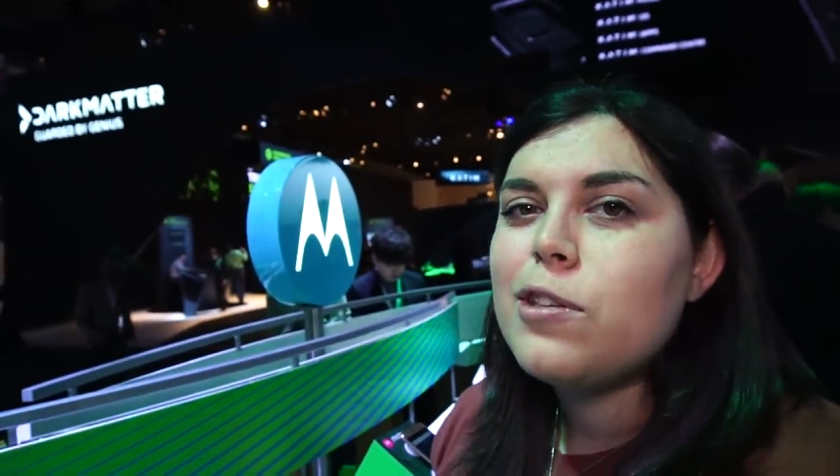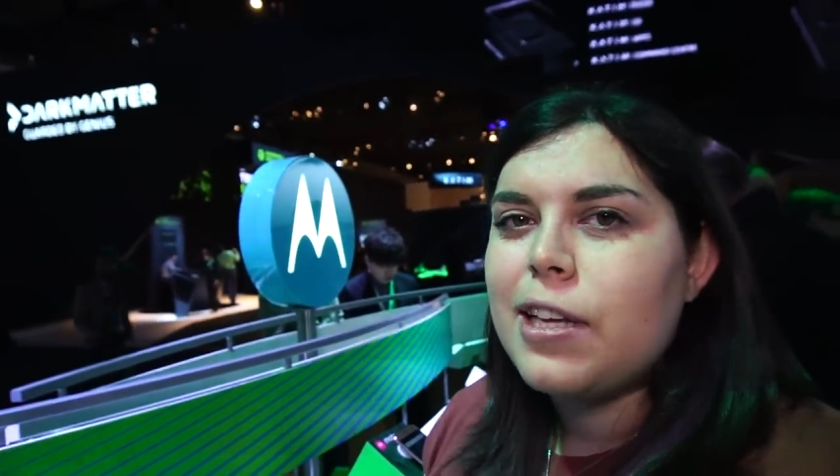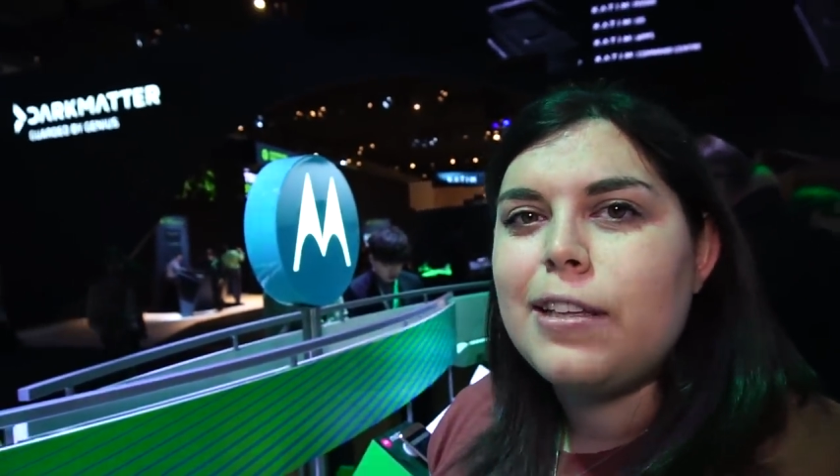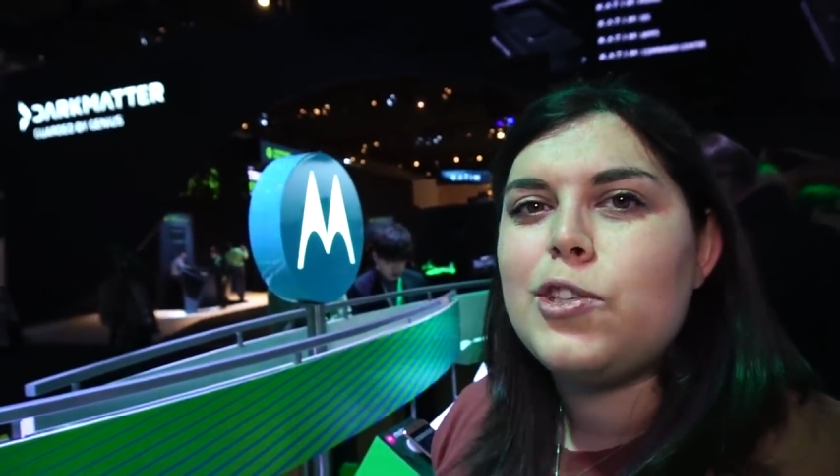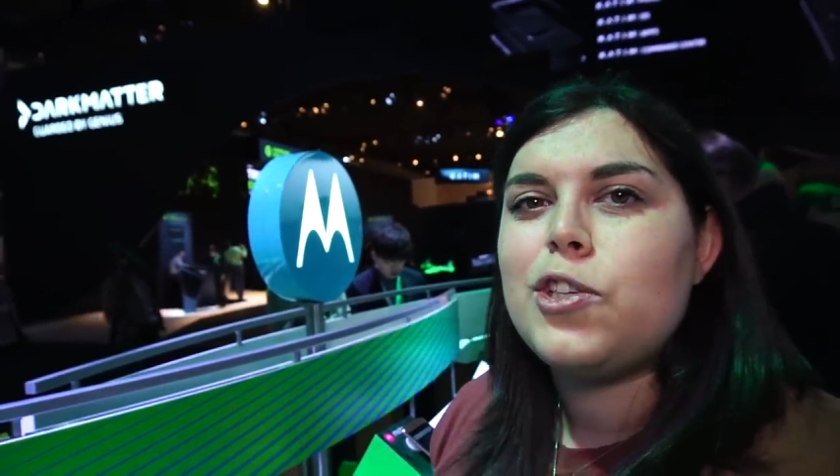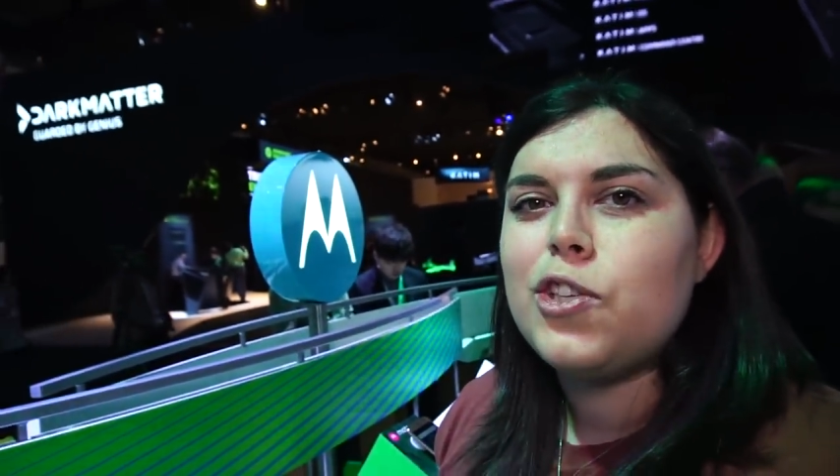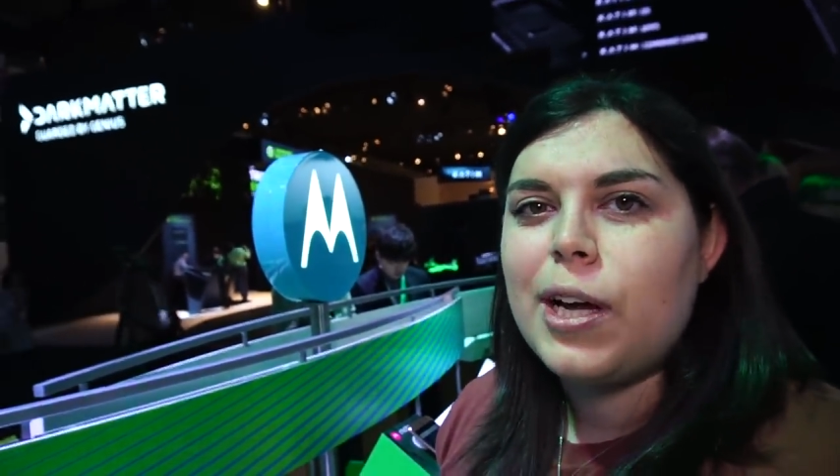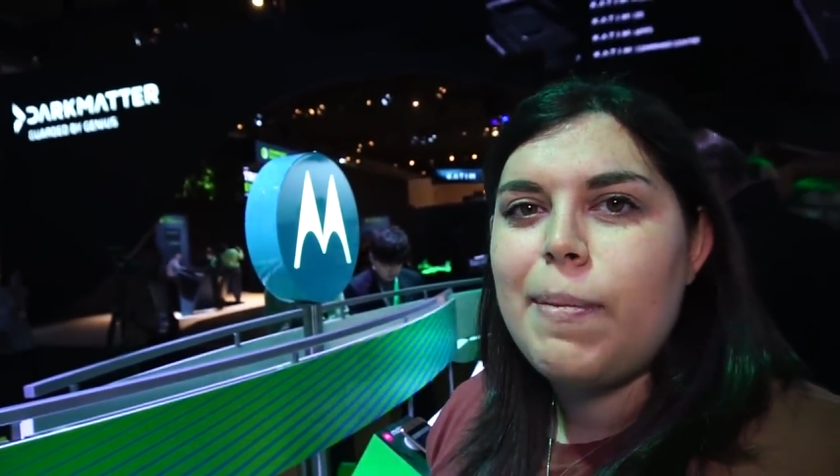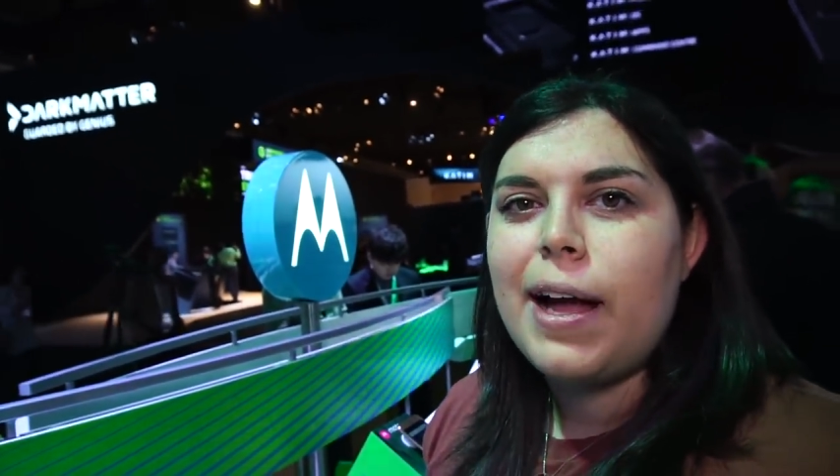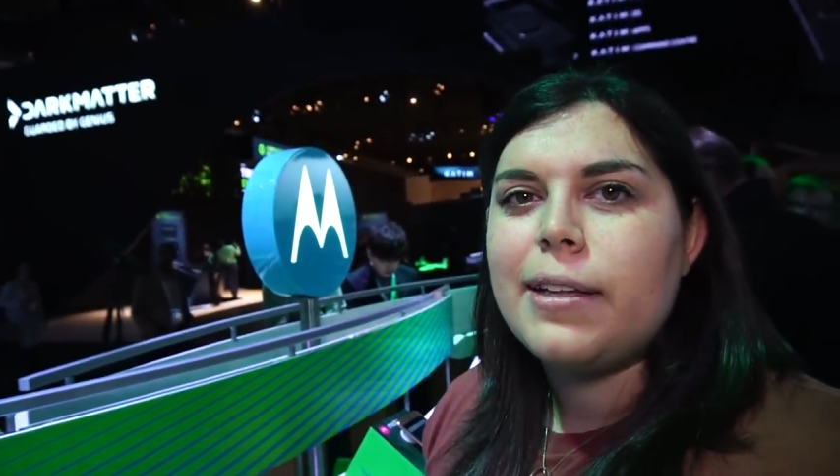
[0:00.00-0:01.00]
16
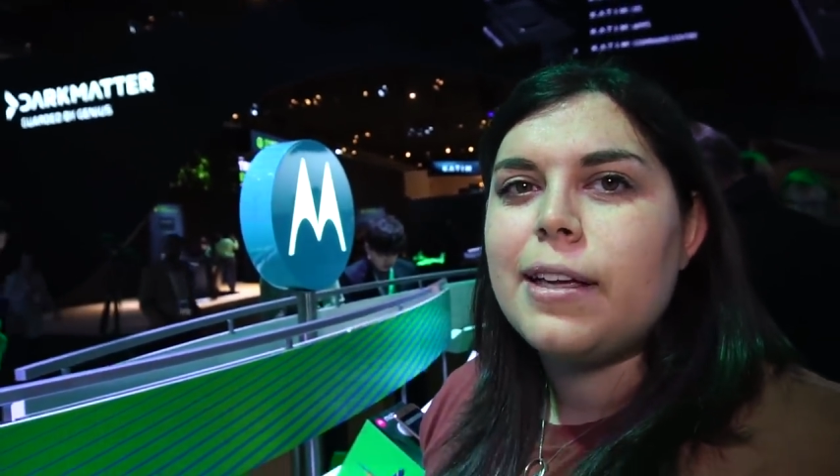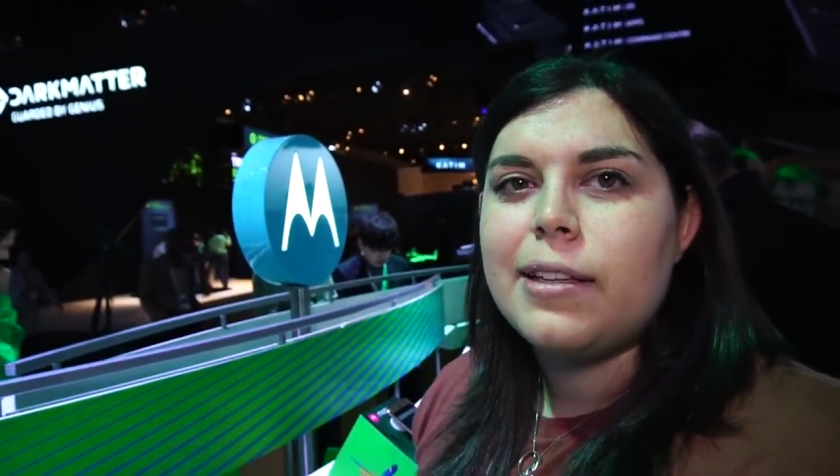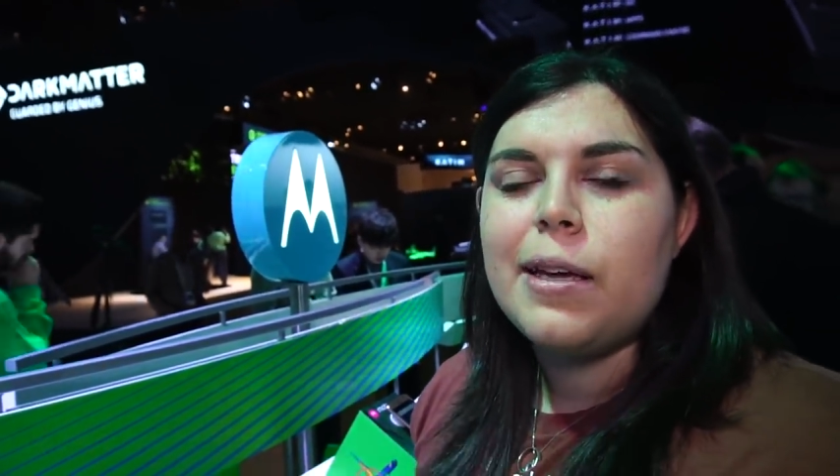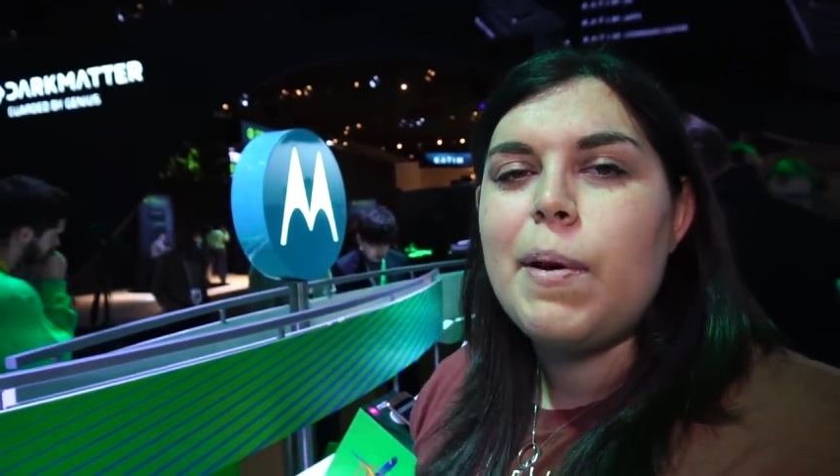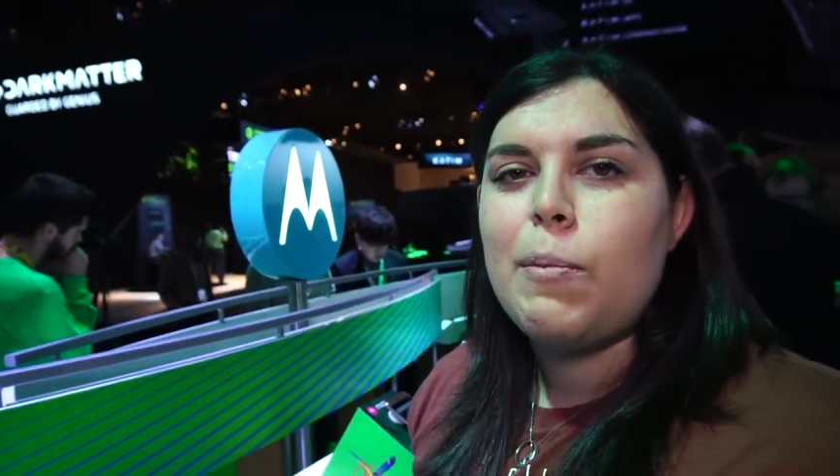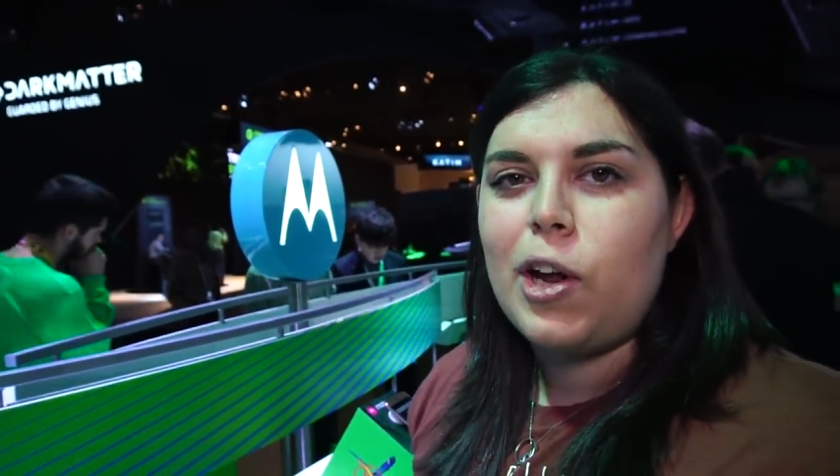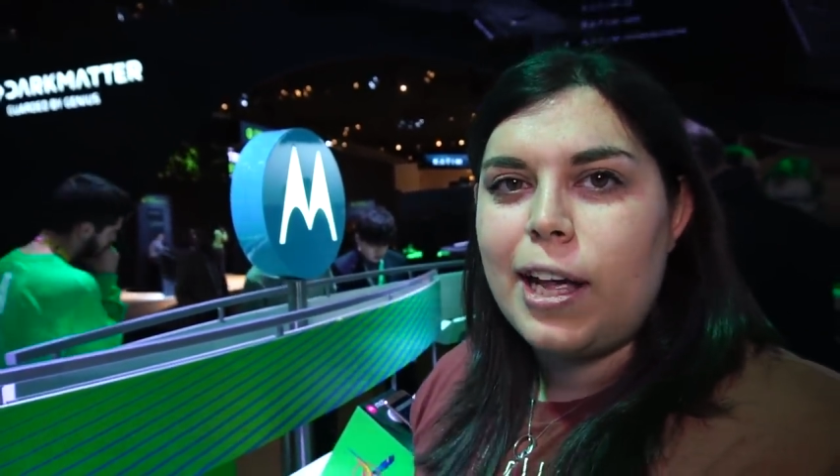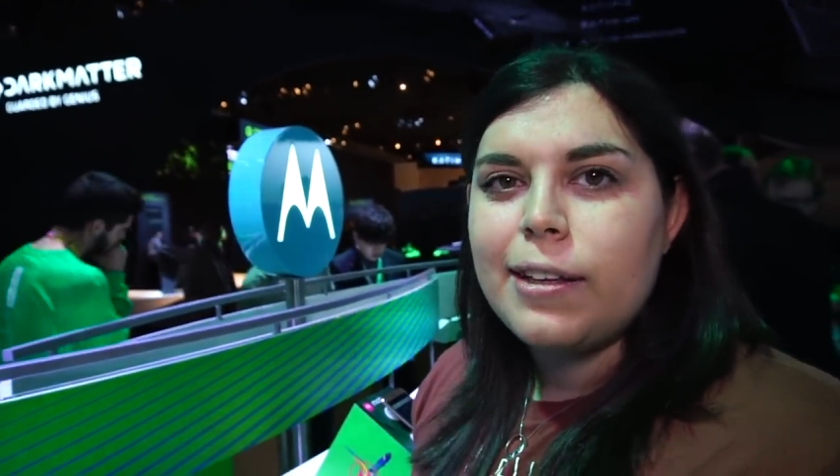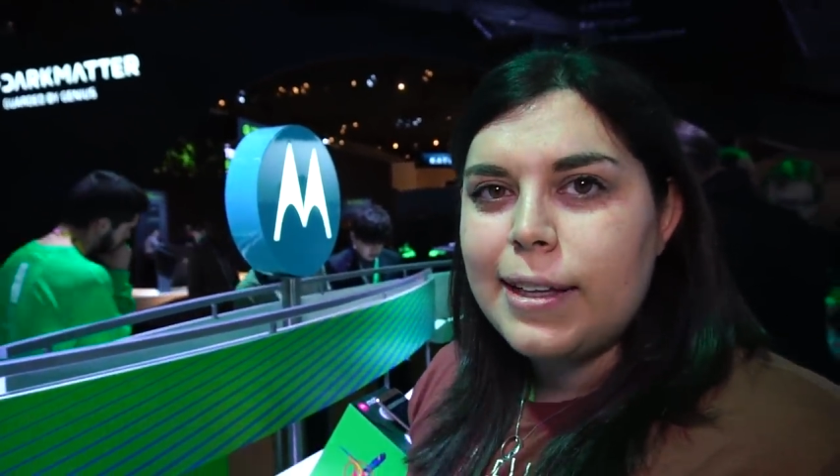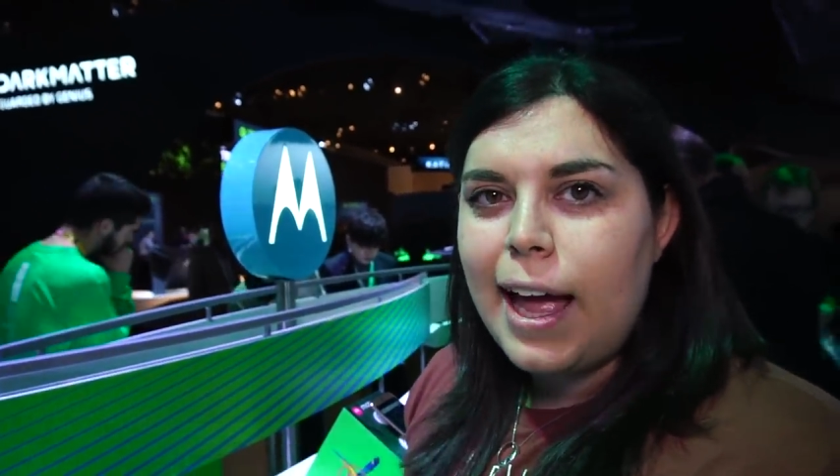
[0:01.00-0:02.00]
GB di memoria
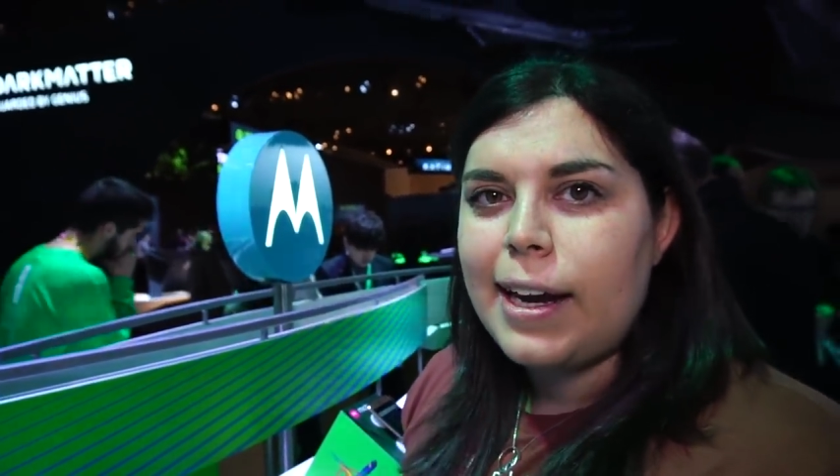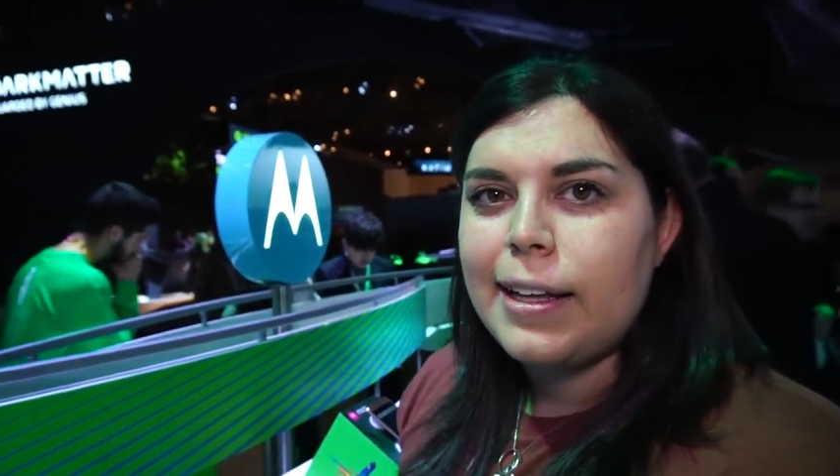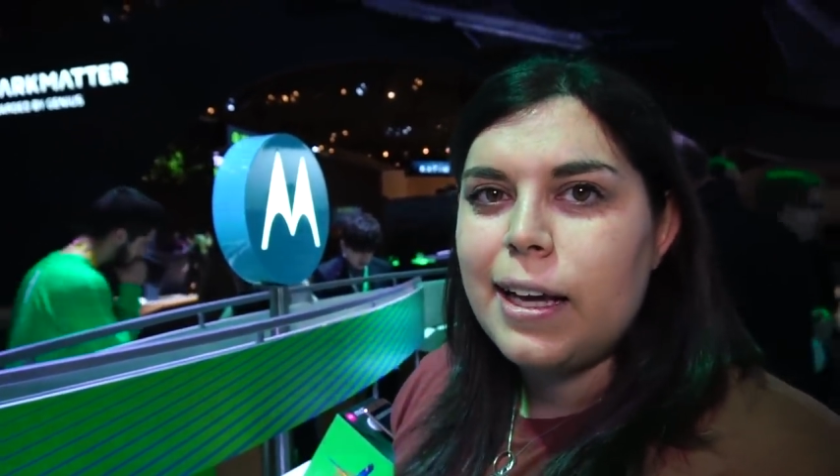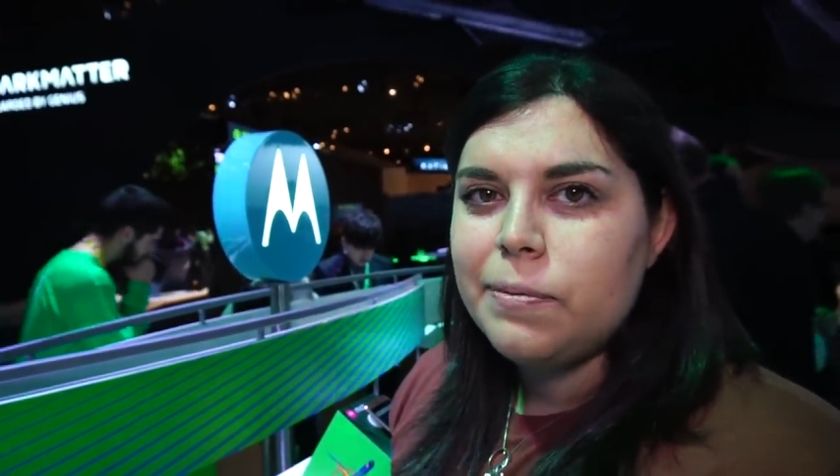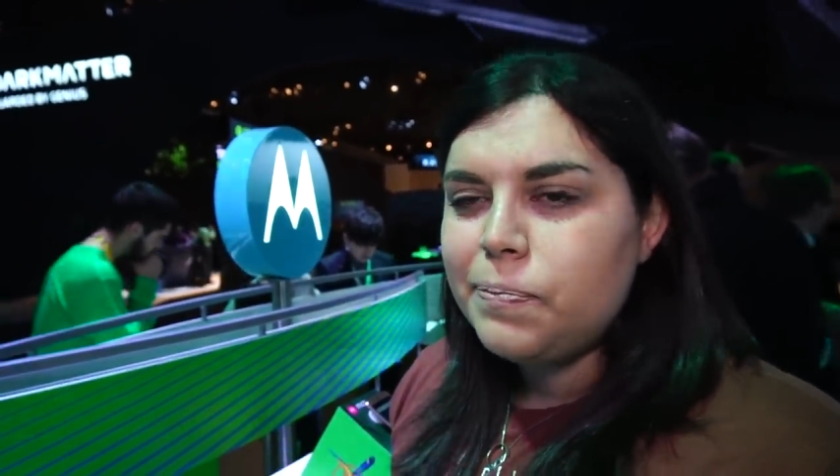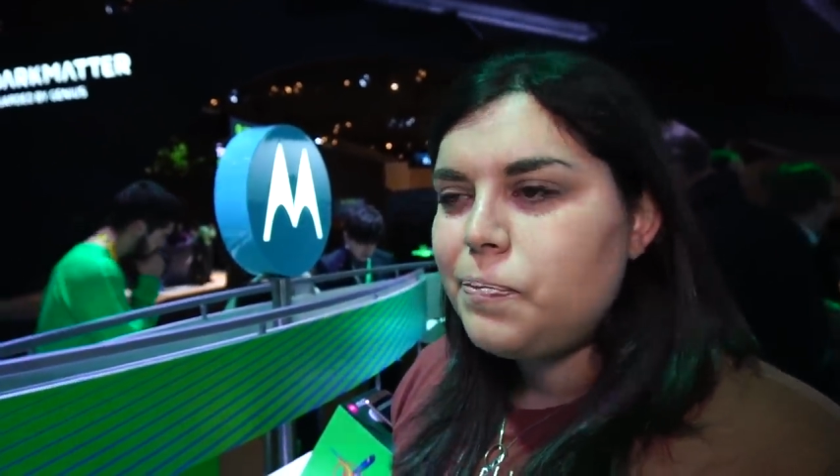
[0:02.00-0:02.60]
interna,